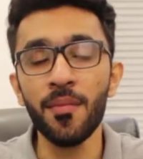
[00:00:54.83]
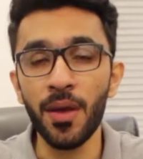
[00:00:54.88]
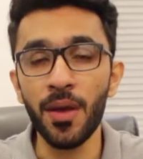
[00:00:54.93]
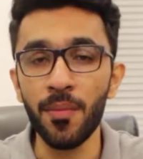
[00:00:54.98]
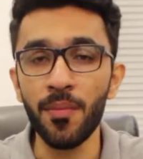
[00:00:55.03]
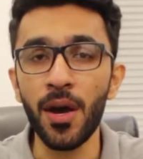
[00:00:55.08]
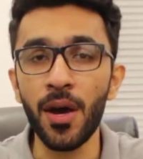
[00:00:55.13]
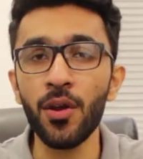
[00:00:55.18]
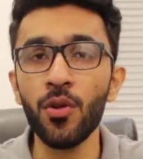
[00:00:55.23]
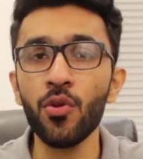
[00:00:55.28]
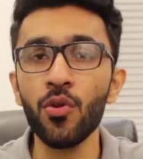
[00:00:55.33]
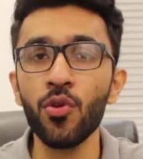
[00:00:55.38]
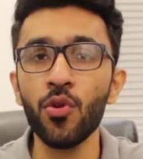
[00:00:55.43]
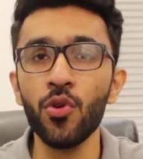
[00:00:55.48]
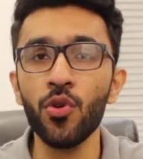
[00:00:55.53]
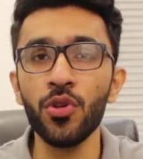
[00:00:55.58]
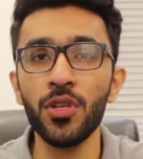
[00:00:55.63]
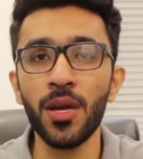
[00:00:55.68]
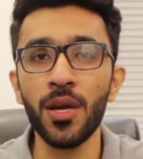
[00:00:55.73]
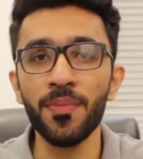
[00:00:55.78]
मेहमानों
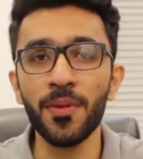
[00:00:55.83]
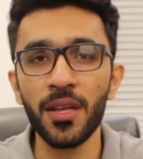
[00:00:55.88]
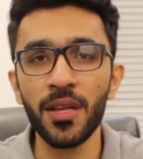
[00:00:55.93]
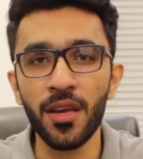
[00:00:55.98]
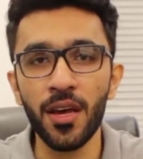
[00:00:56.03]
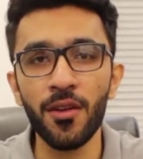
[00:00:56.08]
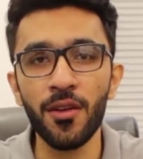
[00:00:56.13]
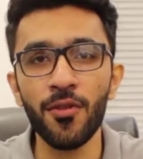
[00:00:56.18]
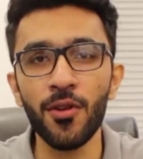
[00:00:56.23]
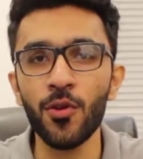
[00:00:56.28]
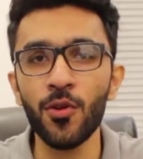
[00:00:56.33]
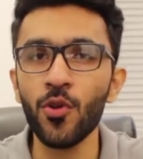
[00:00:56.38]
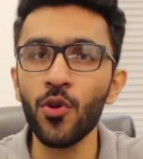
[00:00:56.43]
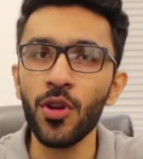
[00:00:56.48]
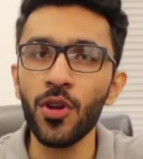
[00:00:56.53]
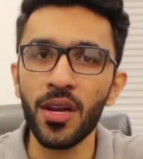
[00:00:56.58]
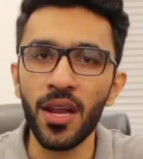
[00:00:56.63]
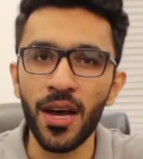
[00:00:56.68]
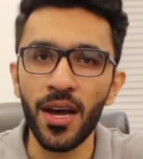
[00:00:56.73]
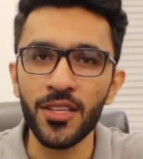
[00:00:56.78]
को या अपने घर वालों को
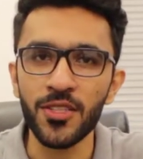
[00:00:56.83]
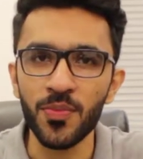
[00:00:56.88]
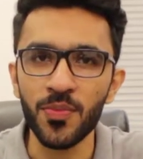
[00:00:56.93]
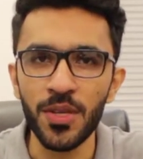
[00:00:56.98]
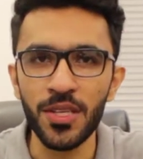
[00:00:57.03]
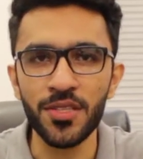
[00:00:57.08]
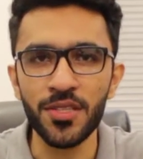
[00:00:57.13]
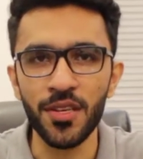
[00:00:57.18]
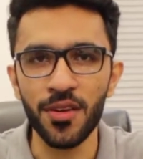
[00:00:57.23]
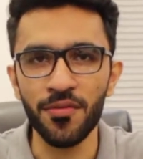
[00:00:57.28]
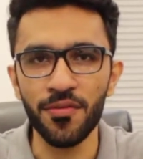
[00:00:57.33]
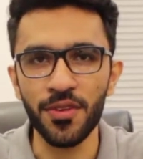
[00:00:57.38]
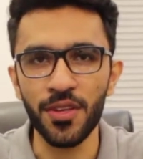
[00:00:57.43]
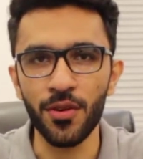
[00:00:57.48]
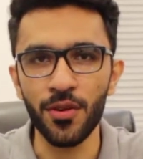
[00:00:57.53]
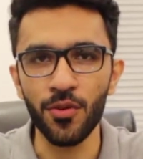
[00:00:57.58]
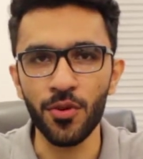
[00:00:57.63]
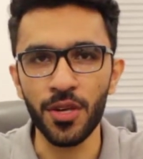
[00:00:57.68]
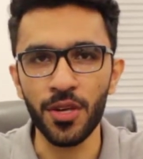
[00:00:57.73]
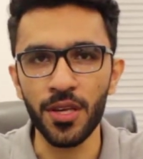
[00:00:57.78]
लाजमी सर्व की
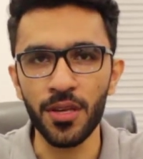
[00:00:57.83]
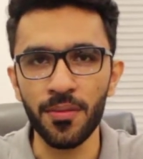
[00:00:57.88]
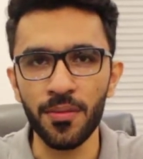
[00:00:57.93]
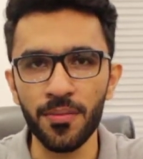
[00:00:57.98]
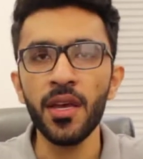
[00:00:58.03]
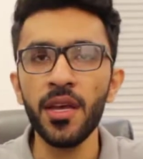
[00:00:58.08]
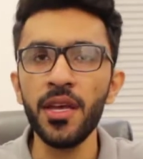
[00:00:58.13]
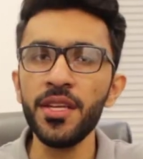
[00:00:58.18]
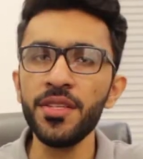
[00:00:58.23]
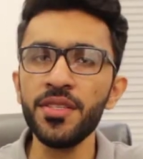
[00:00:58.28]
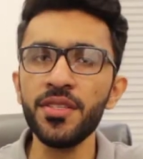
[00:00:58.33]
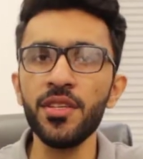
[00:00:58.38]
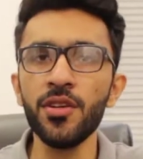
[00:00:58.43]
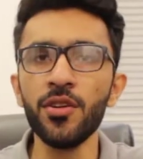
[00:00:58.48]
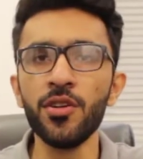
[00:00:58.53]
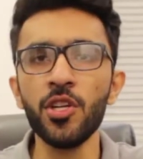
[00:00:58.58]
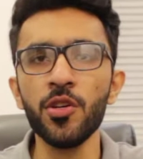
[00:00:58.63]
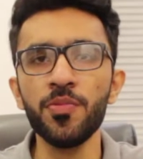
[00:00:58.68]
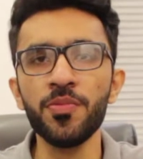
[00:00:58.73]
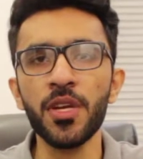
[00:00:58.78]
होगी इस
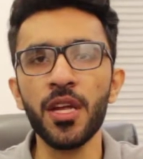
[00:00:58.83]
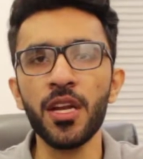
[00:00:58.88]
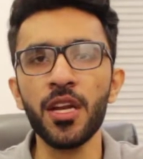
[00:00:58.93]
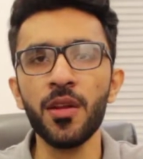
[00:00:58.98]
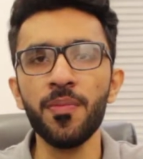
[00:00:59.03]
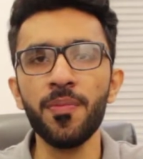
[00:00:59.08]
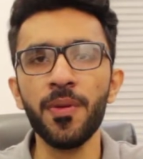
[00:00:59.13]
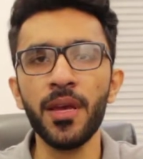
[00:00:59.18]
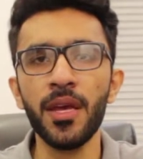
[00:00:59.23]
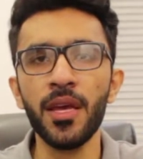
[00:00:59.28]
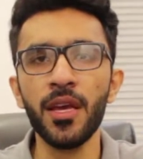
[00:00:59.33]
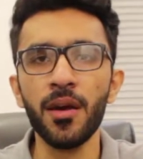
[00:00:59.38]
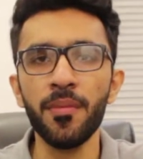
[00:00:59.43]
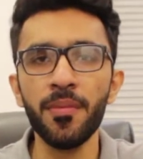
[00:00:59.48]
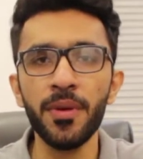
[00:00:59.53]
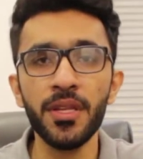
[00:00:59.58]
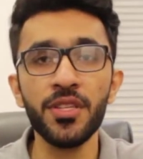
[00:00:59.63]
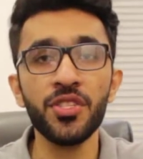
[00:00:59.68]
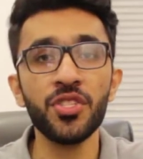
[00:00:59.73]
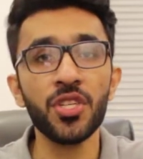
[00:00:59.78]
यूट्यूब चैनल पे
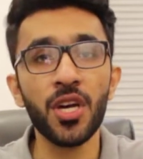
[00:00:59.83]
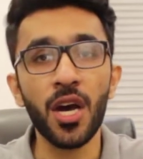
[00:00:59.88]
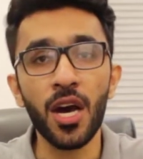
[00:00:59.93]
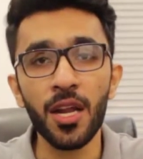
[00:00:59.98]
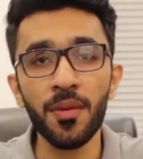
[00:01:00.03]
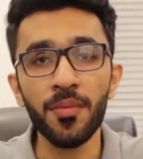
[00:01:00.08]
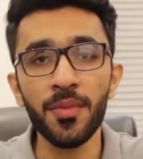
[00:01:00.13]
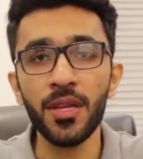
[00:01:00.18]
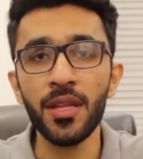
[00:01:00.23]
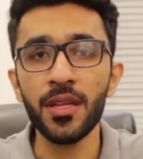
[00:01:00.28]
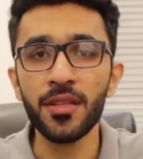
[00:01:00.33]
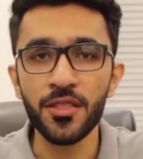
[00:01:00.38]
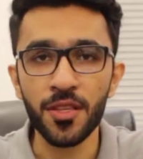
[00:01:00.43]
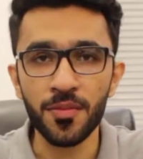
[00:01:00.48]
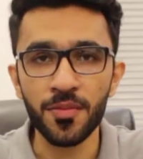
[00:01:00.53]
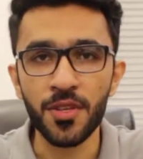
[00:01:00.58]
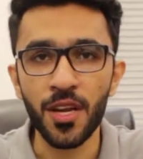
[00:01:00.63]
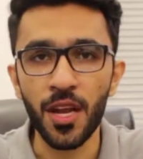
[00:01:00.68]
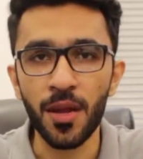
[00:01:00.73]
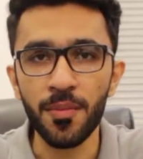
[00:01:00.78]
अभी चार चार मिलियन
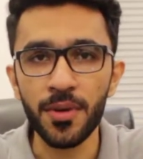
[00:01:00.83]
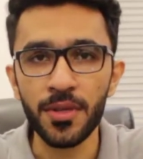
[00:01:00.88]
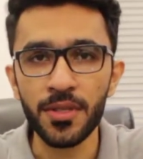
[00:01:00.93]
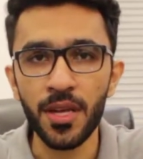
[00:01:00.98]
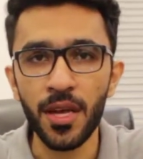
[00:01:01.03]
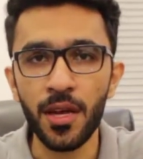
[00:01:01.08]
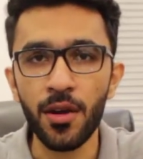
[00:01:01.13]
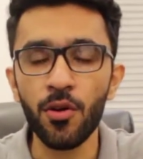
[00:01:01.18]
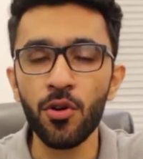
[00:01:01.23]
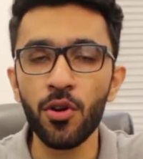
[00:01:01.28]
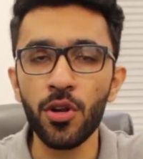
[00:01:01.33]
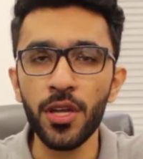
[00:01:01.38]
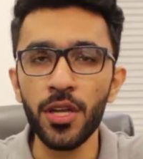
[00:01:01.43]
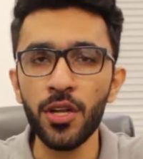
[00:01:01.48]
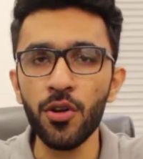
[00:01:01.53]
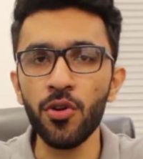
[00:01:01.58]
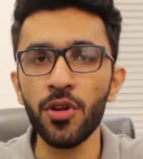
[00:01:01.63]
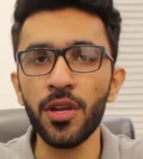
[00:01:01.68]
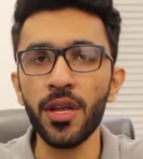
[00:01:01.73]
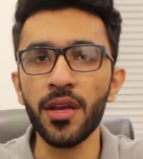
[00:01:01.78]
सब्सक्राइबर्स हैं और
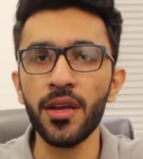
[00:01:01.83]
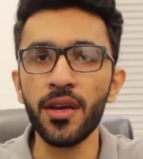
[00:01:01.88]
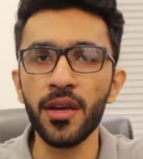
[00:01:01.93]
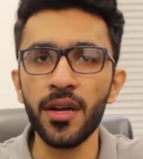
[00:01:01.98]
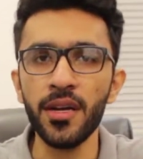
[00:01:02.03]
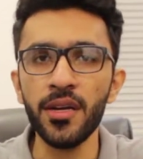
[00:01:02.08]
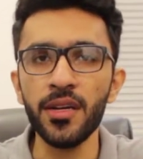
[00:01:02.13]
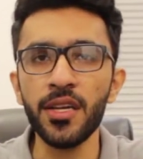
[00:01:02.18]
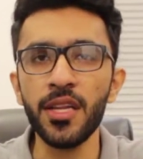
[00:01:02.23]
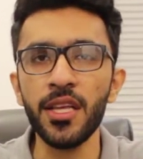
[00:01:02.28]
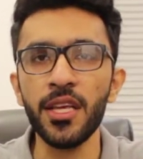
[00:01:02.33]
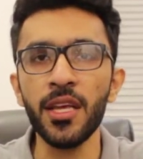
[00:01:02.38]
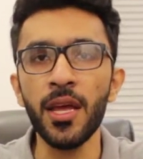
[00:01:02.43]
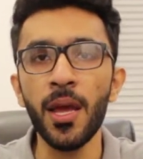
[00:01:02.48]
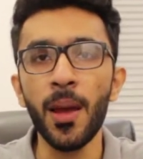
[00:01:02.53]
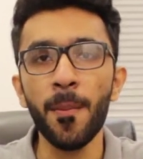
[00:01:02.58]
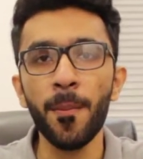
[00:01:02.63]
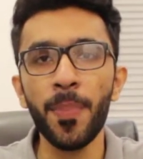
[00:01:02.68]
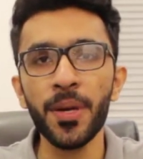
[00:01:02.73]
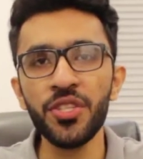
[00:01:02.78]
इन्होंने करंटली
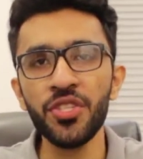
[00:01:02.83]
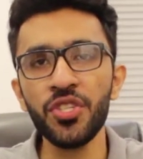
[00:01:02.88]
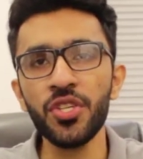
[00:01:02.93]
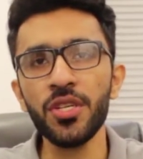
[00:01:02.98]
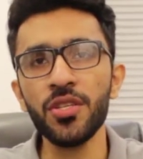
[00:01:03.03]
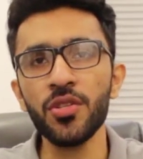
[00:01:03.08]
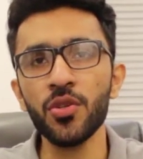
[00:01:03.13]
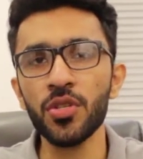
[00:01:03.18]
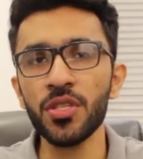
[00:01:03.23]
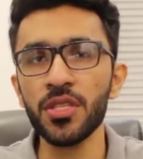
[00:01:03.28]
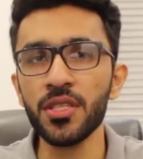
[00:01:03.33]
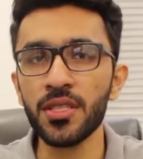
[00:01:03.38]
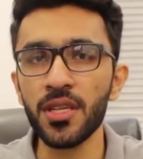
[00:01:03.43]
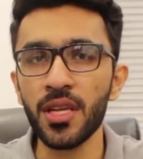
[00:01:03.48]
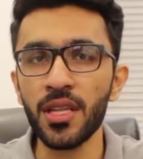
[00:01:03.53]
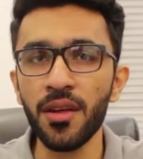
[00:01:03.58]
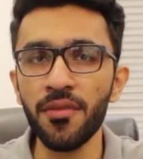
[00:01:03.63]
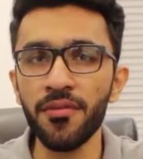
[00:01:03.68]
2500 से ज़्यादा